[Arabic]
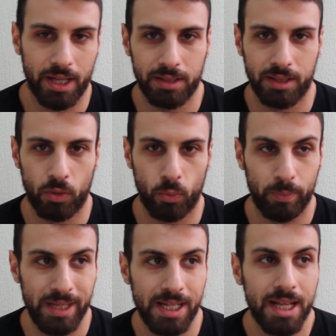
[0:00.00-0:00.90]
اكثر
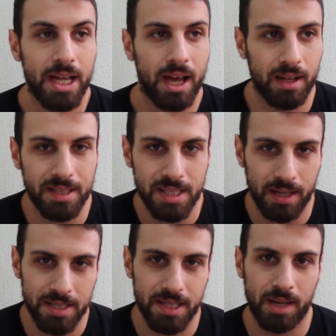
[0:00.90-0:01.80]
ومين
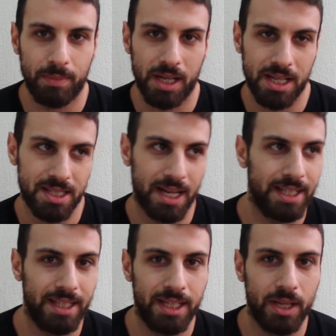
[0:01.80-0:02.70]
خصره اصغر من خصر
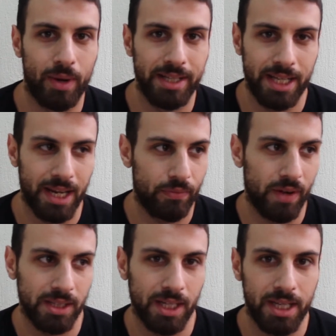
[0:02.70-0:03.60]
هيديك وهيديك لك
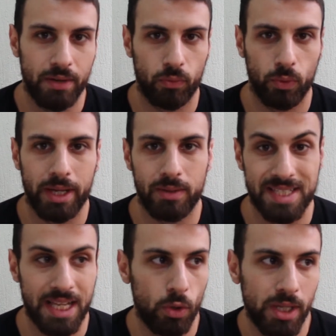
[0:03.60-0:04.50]
فخضه كيف ولك
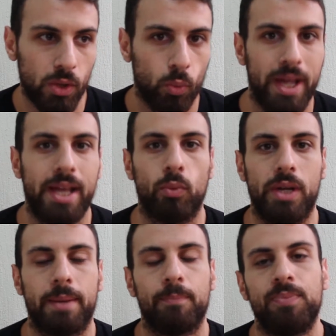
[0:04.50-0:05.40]
السلوليت وين ولك